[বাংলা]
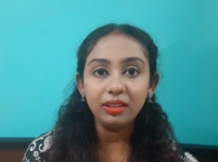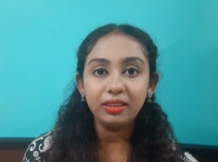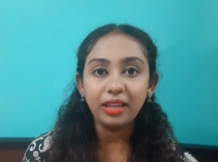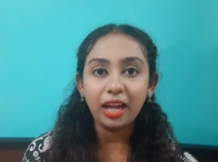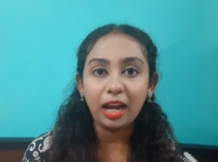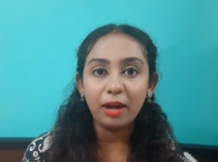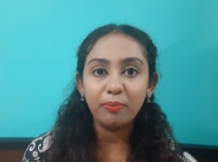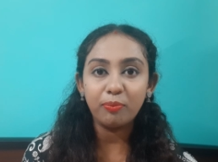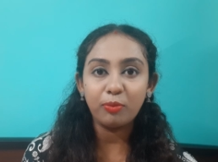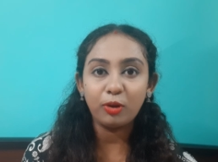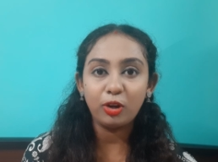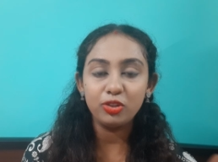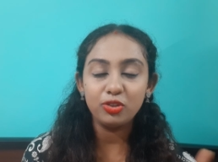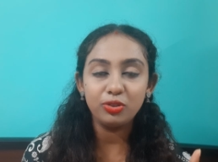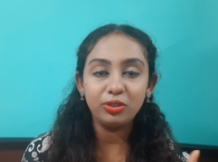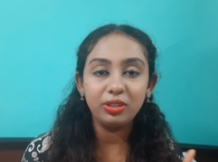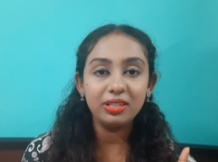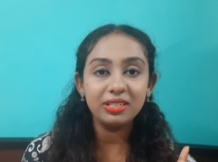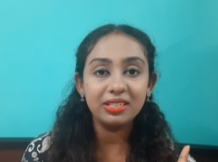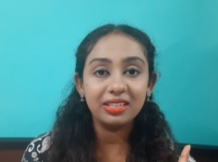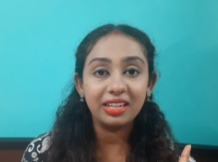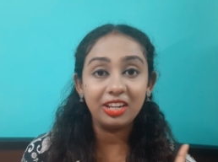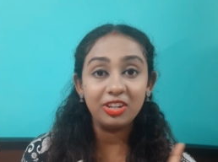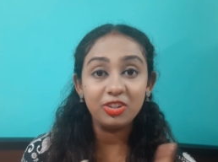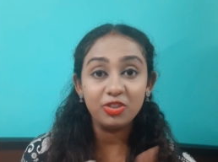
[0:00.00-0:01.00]
তারপর যদি
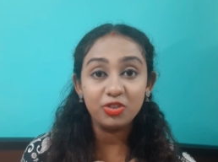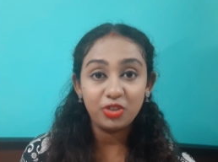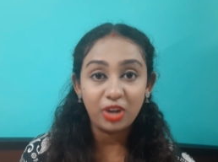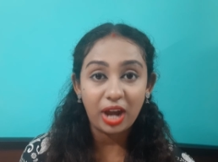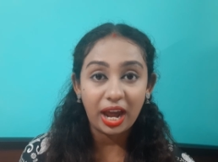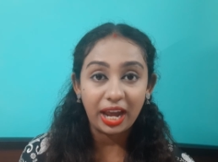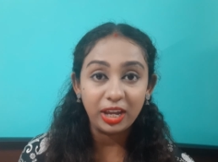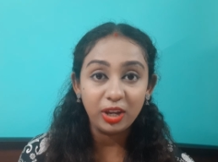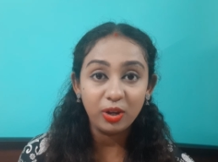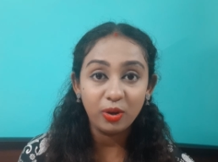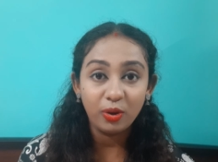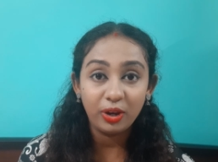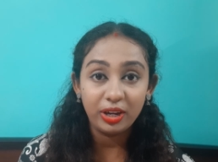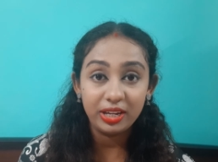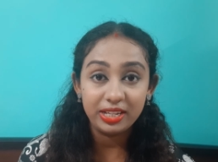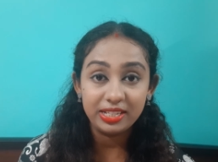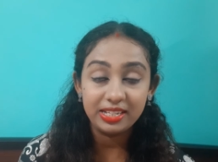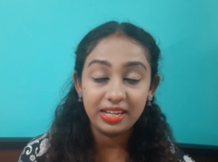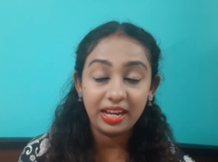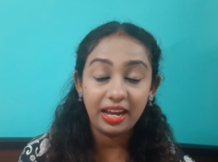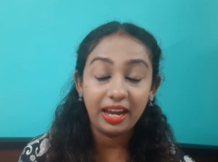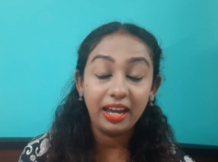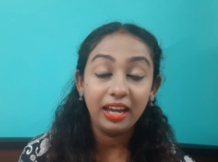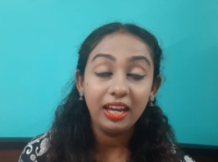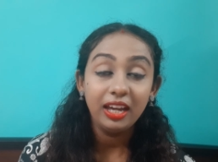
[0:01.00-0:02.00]
স্কিন ড্রাই হয়ে
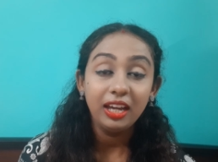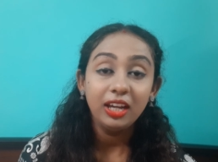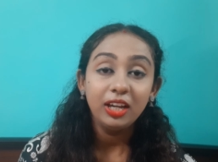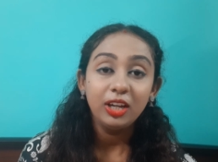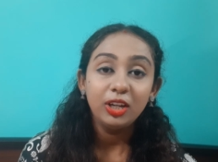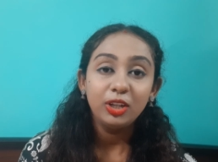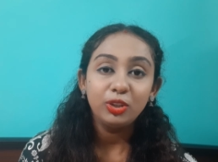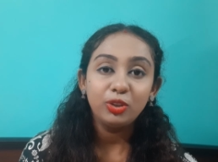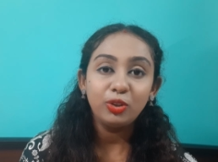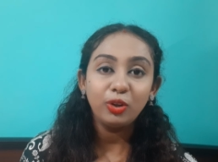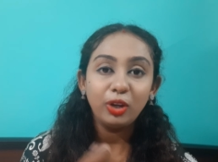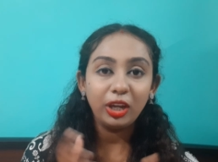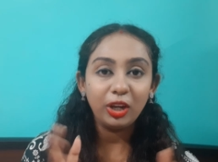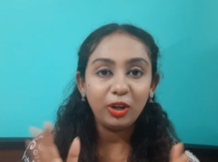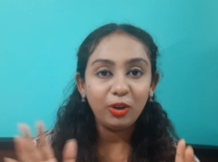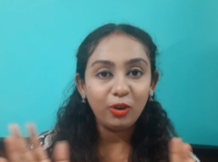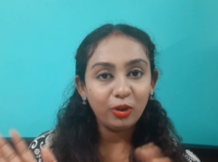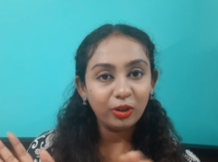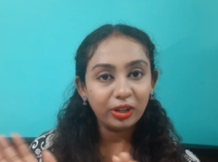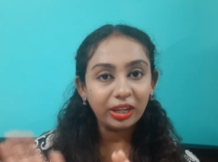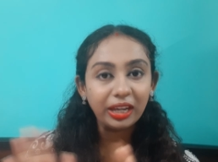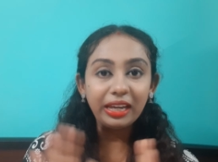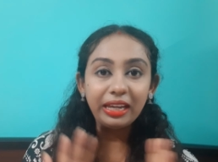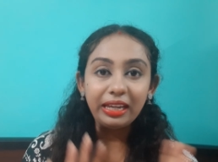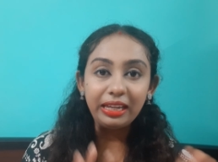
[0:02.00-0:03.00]
যায় তো
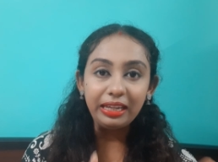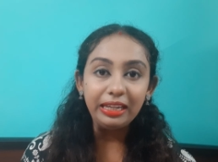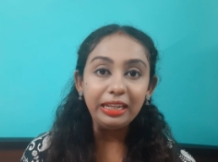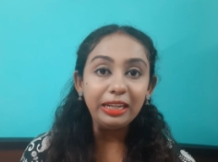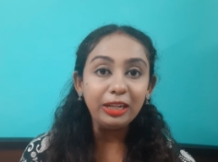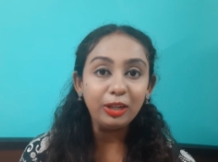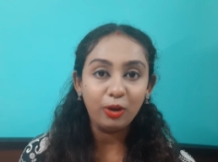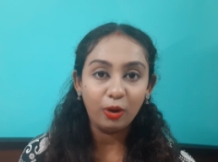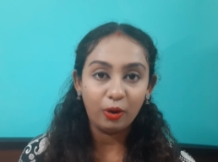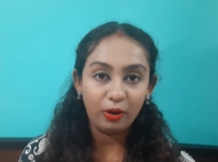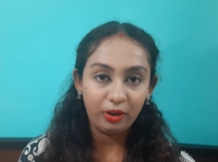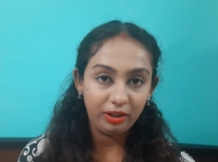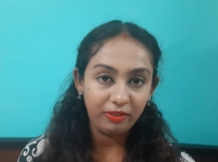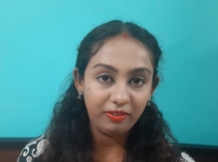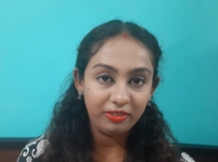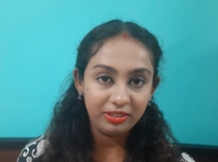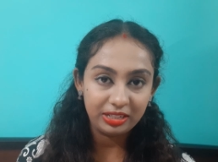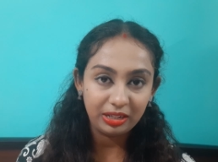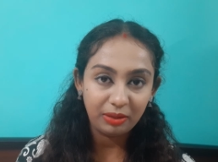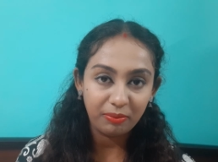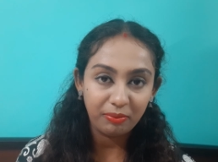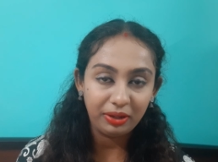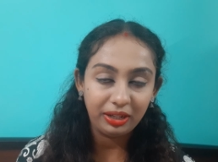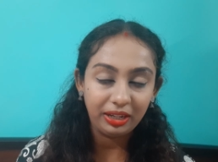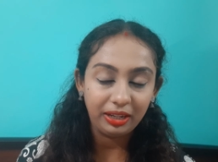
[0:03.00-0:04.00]
এগুলোকে হিল করে
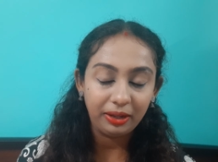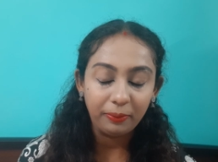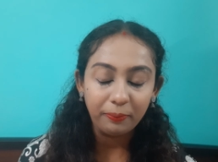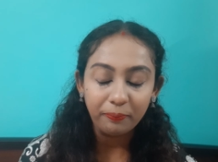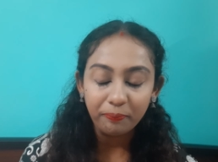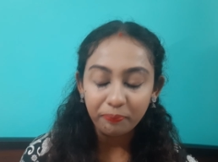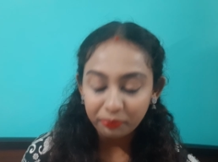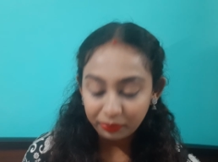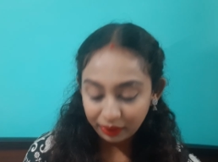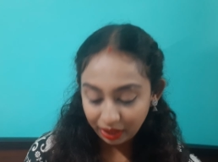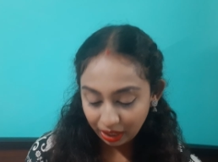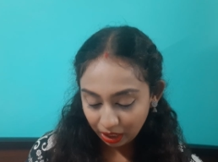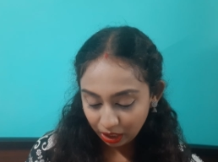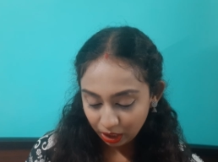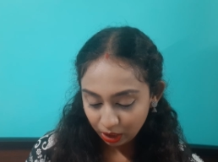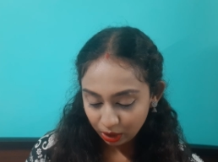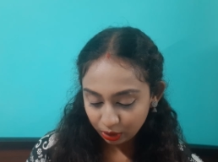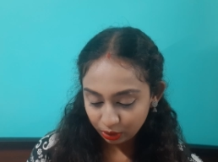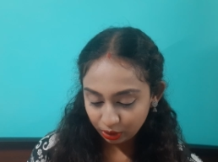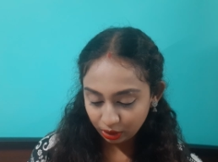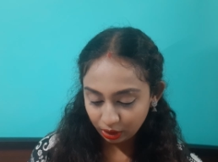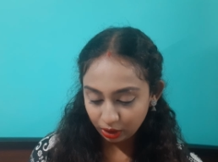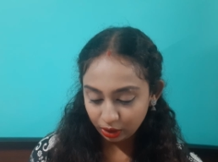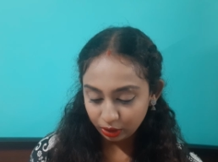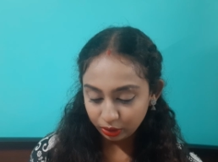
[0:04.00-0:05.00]
ভিটামিন ই e।
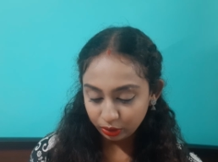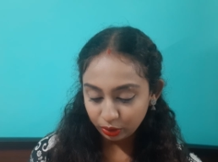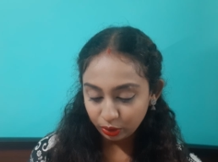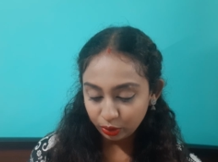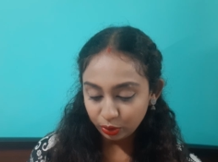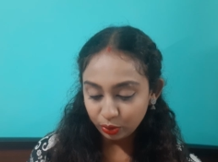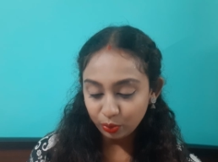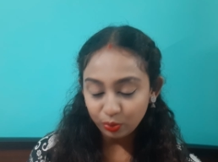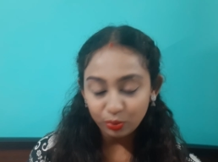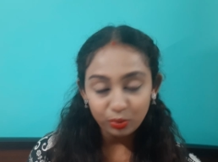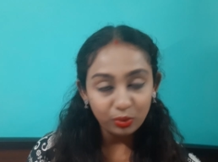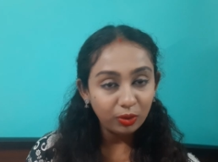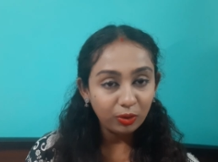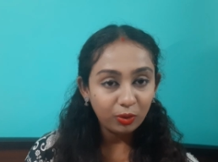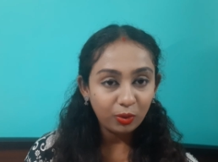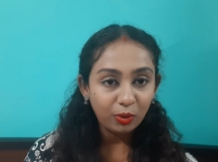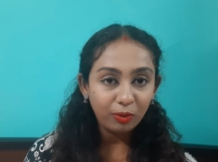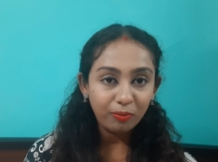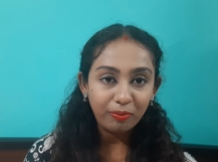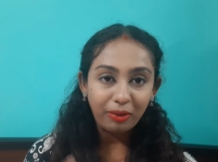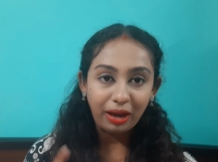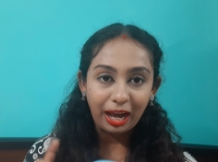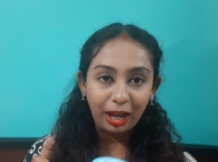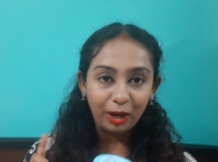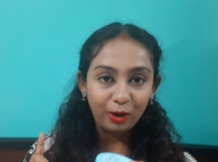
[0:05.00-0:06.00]
তো দুটো
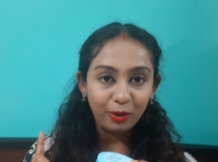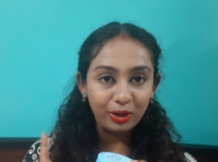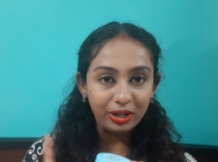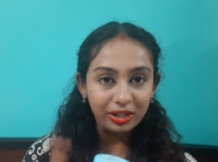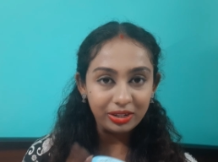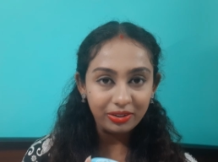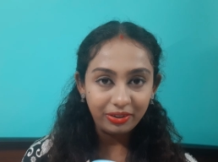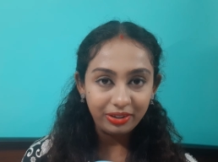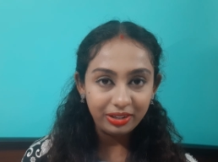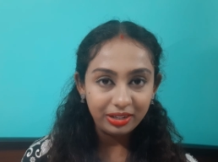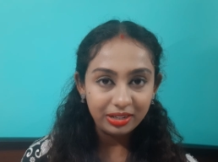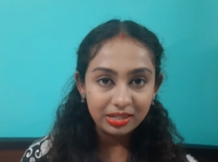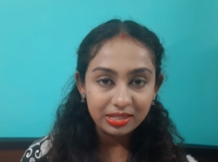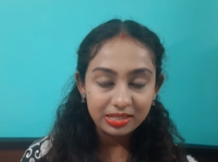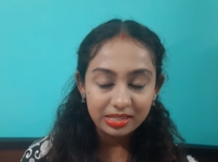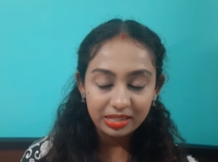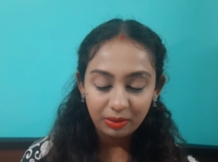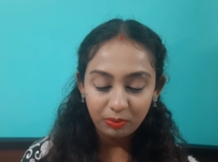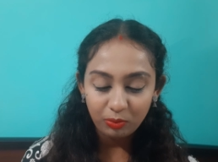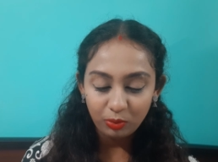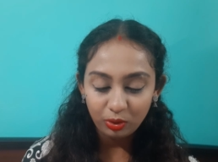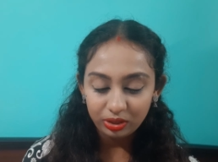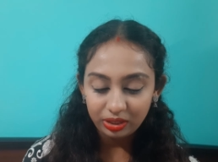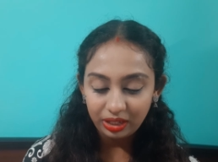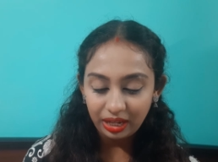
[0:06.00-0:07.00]
খুব ভালো ইনগ্রিডিয়েন্টস
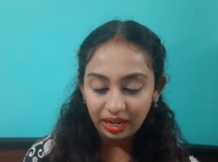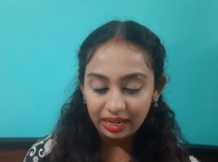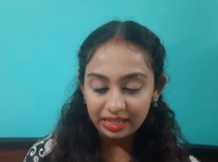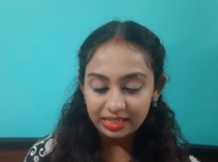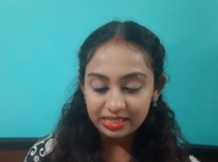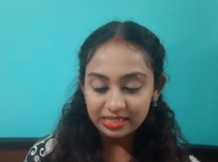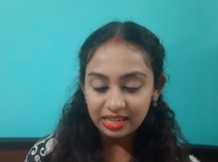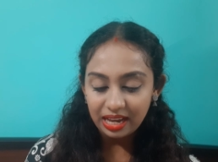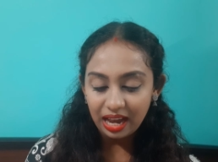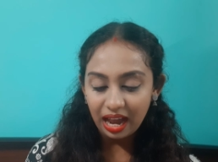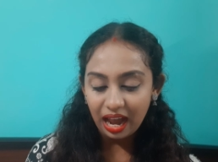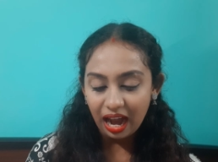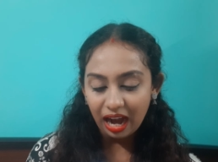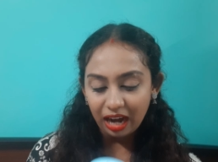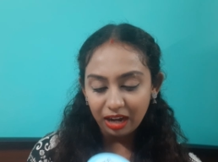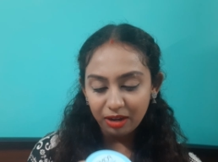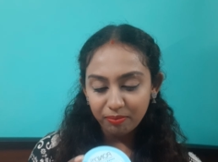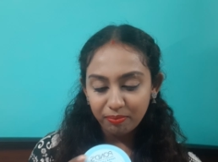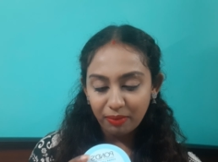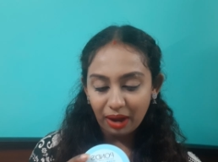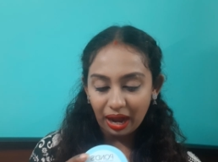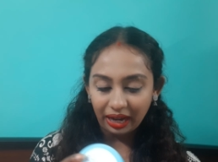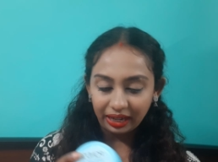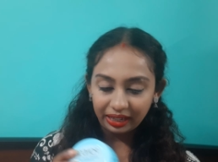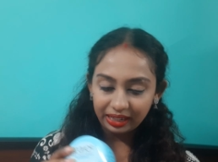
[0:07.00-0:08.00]
এর মধ্যে আছে আর
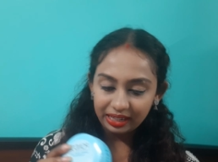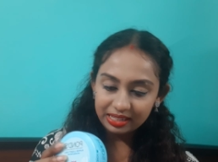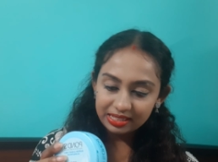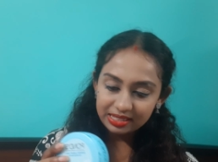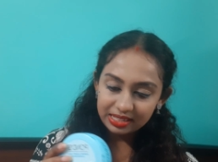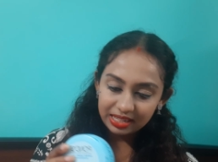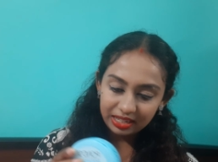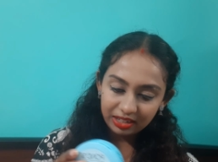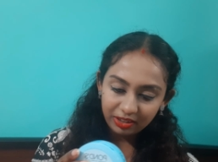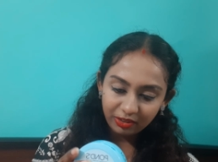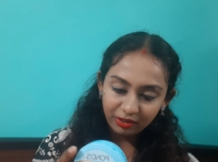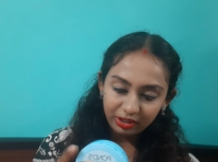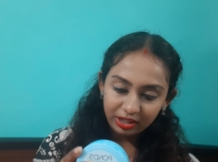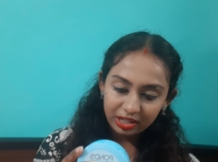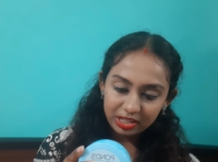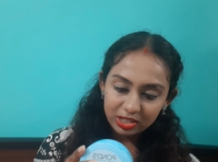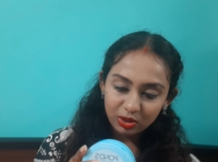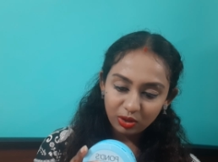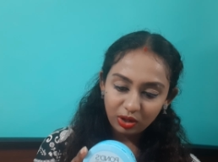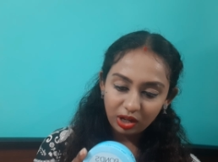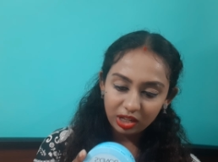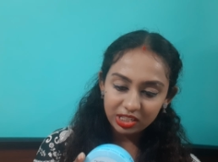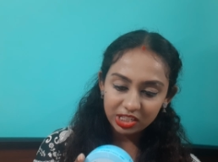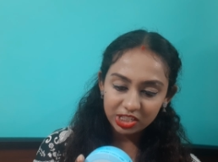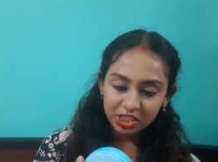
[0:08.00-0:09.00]
বাকি যে
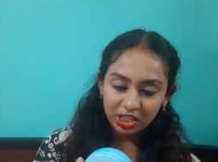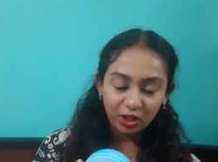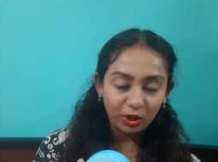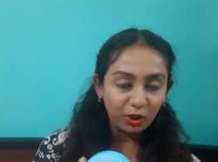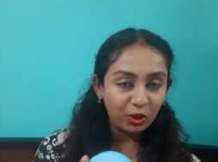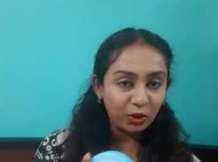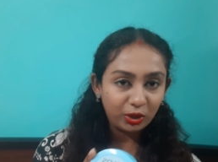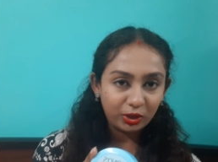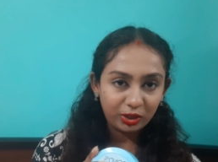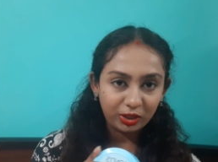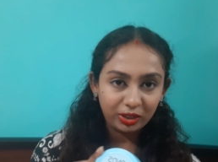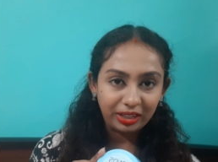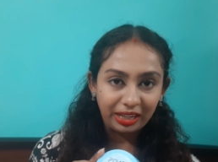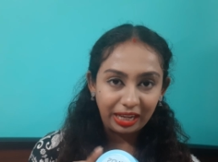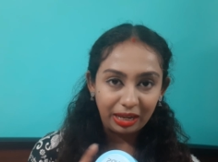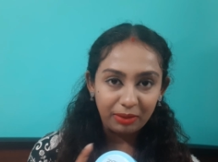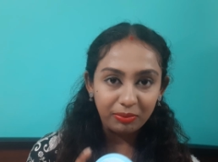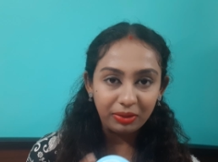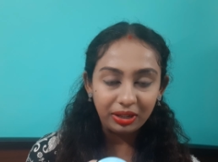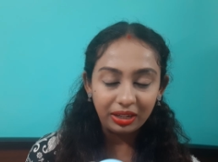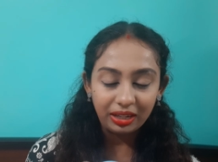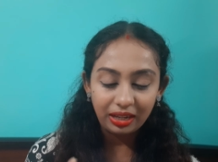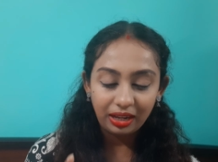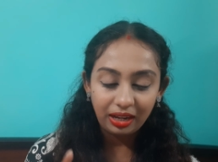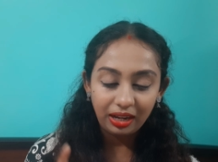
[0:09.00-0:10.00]
ইনগ্রিডিয়েন্টসগুলো আছে সেগুলো
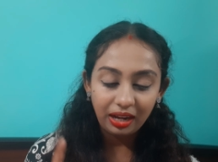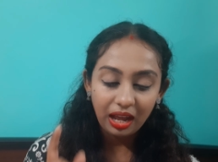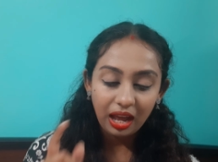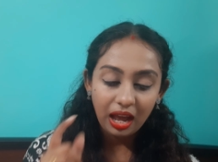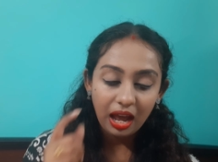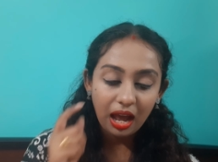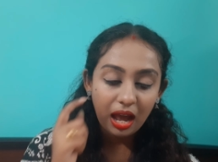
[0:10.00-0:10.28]
কেমিক্যাল